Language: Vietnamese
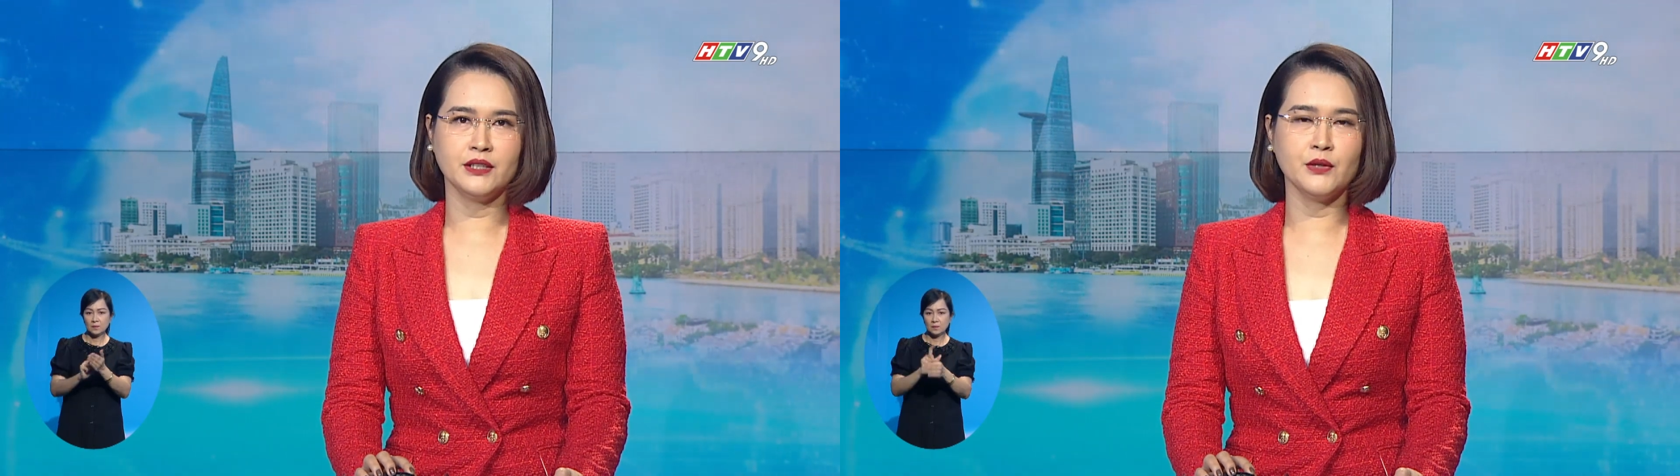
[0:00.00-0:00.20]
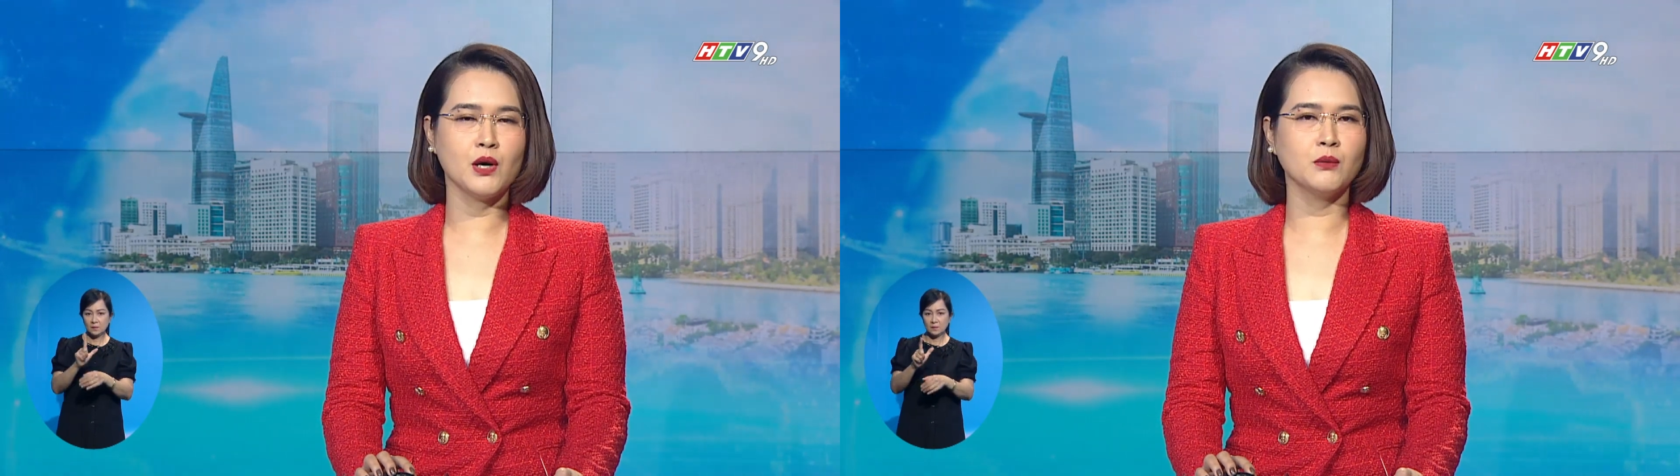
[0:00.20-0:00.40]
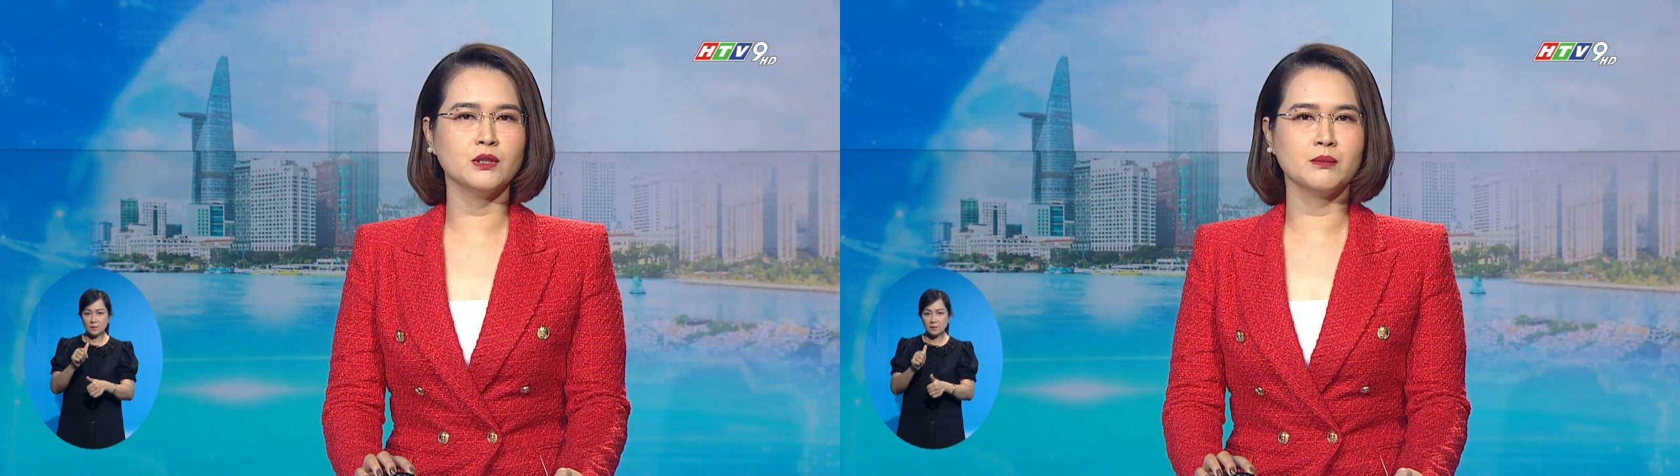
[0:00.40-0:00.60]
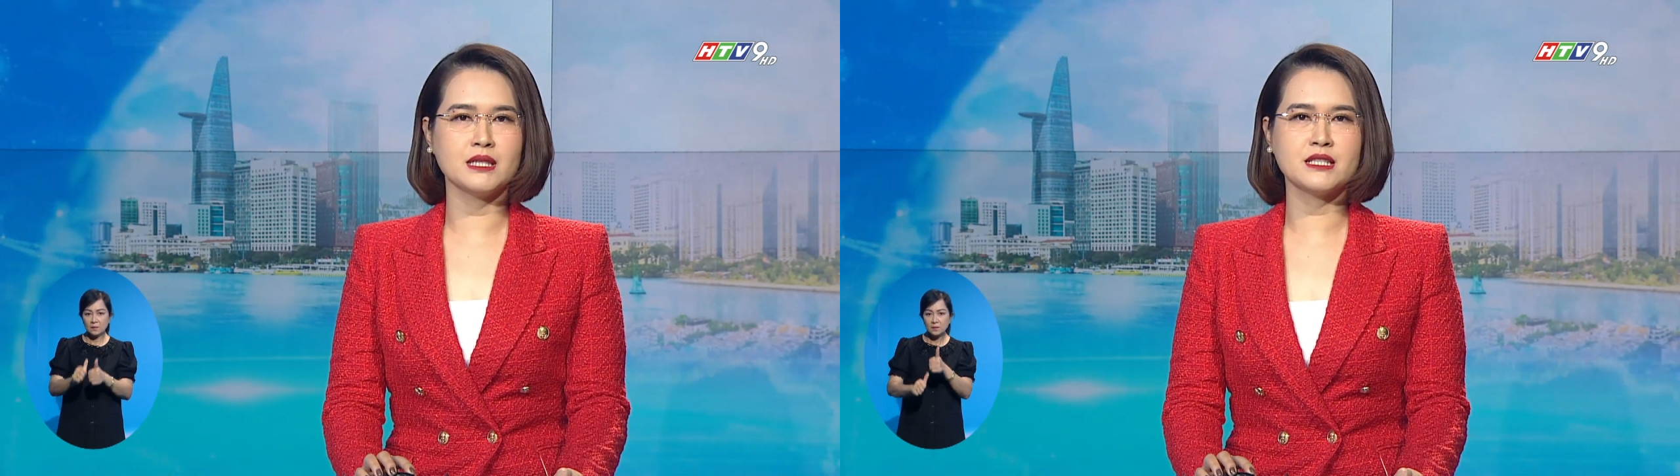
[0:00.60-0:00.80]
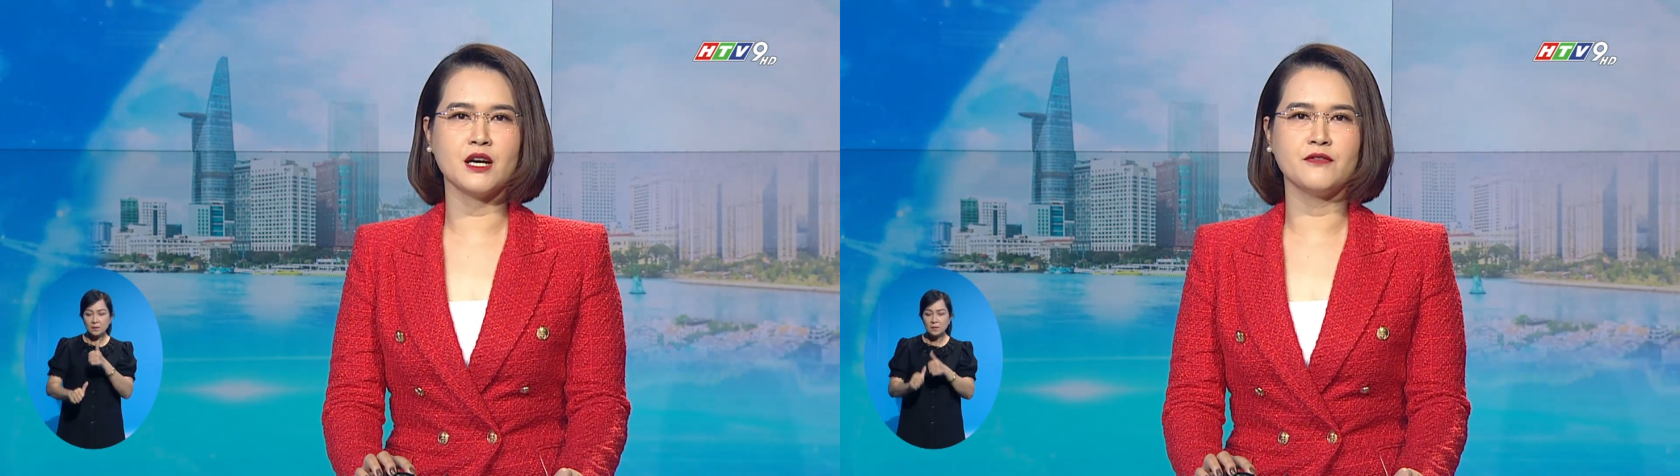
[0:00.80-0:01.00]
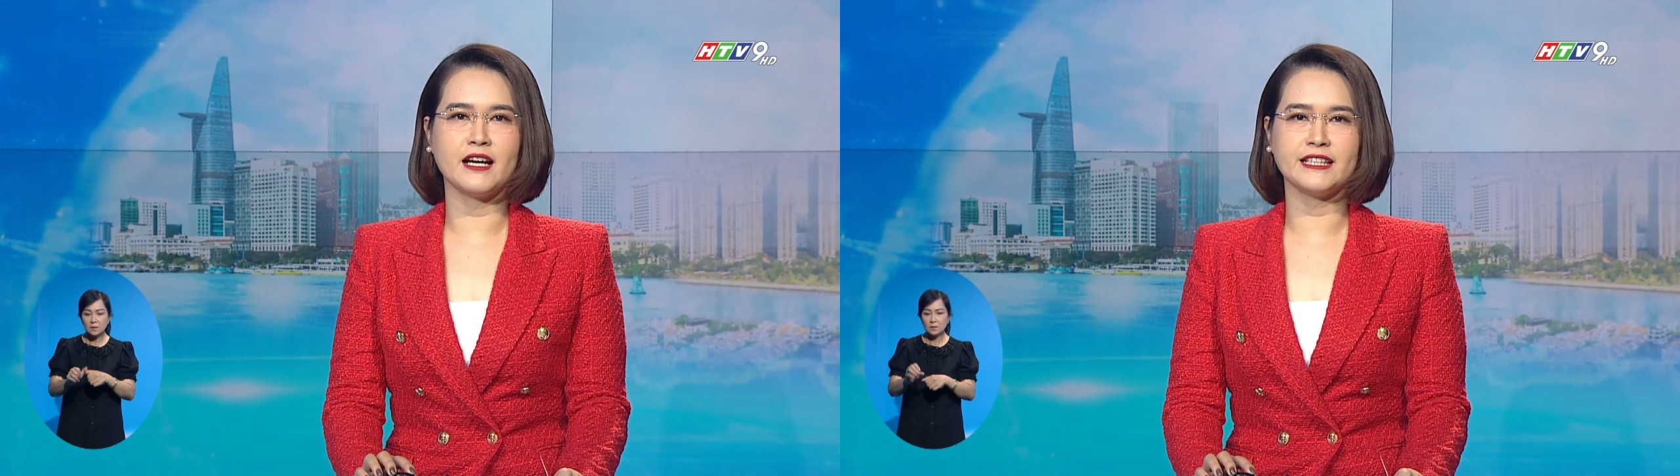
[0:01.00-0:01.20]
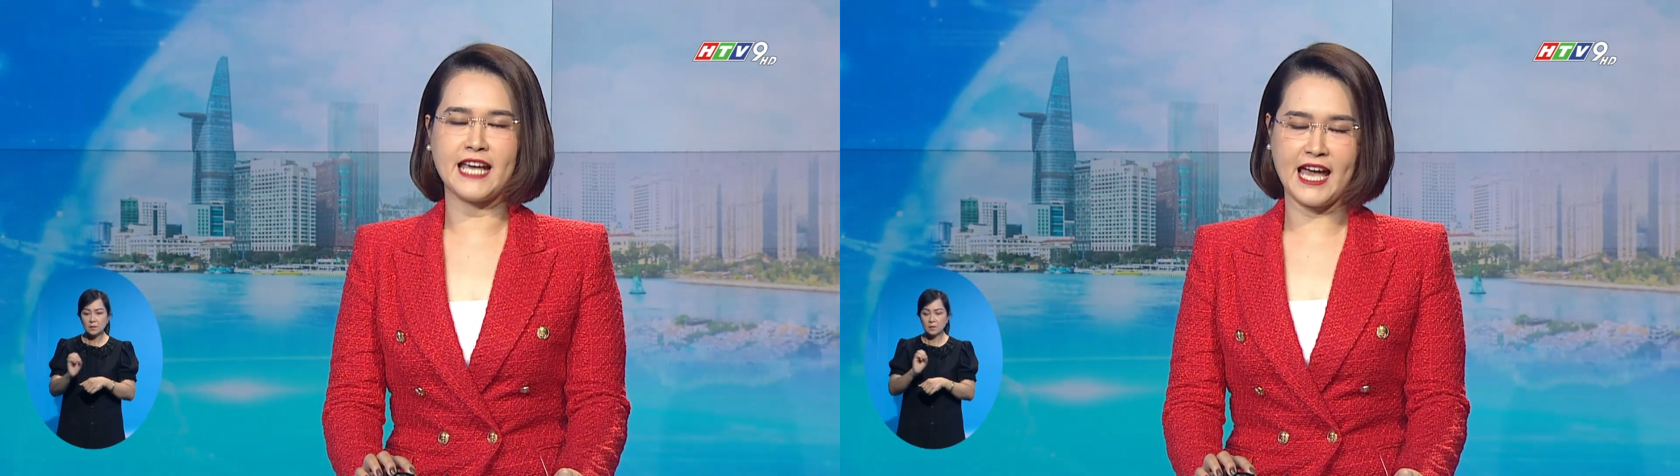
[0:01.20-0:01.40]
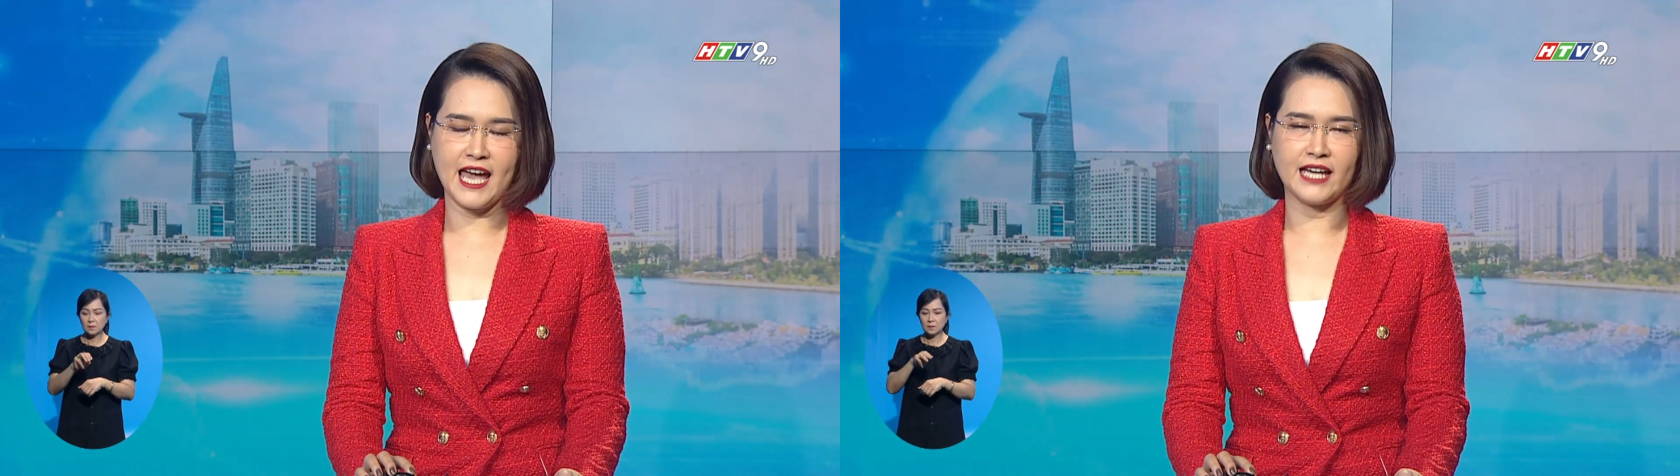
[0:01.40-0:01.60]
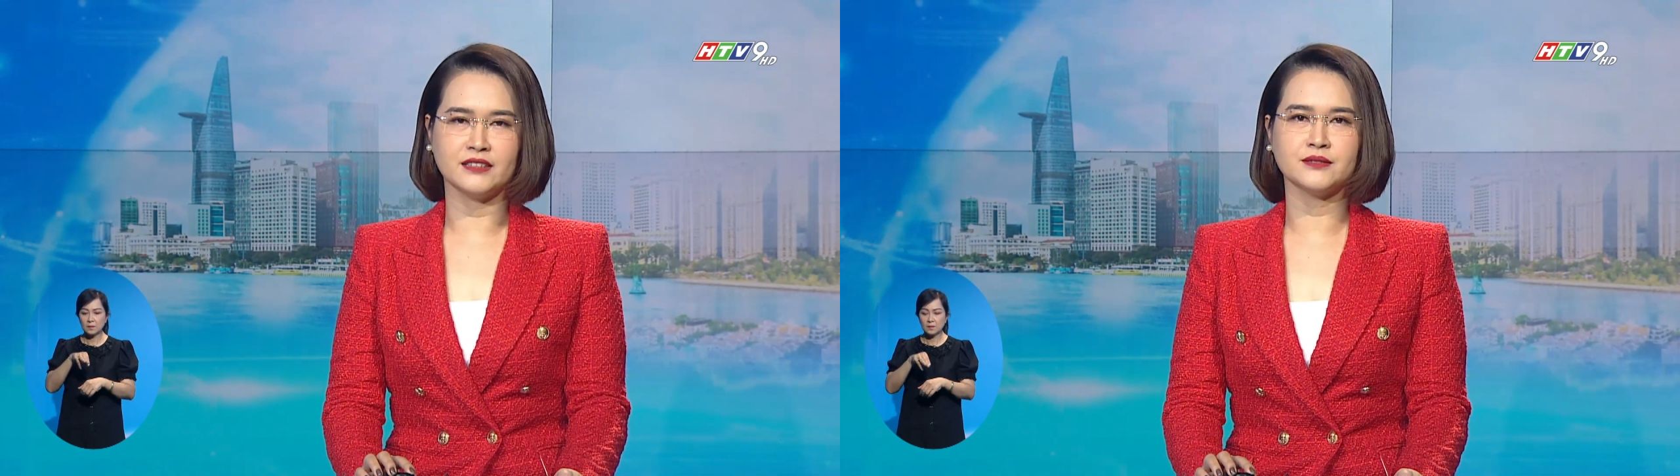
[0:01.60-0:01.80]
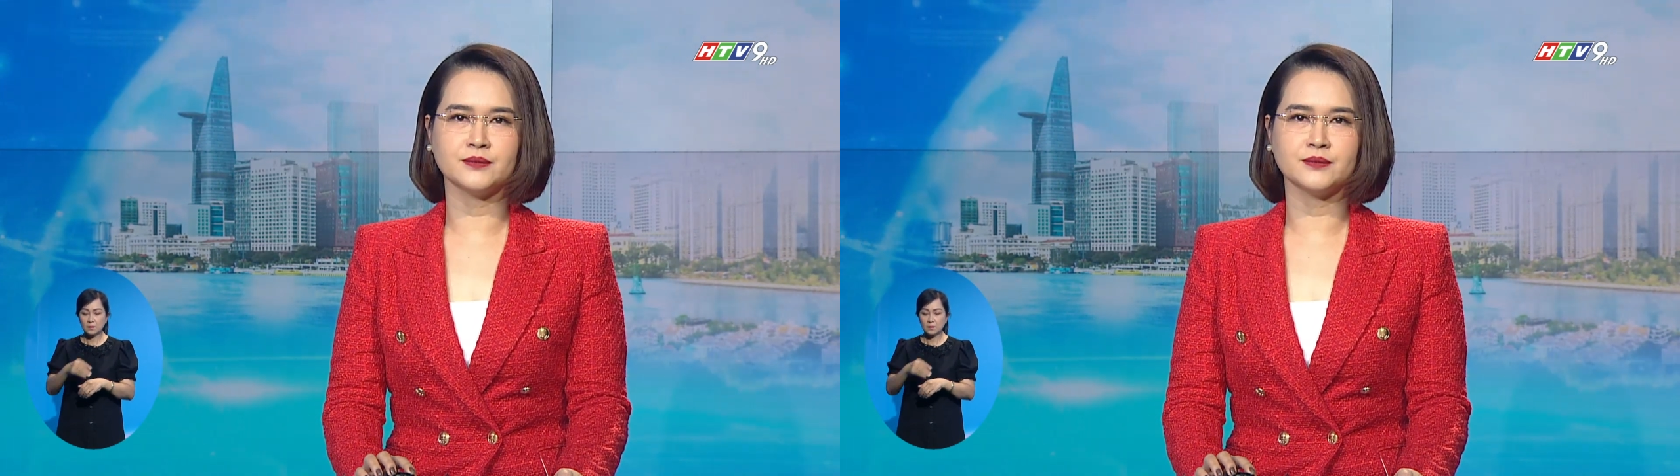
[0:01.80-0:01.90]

nếu không được Moscow gia hạn.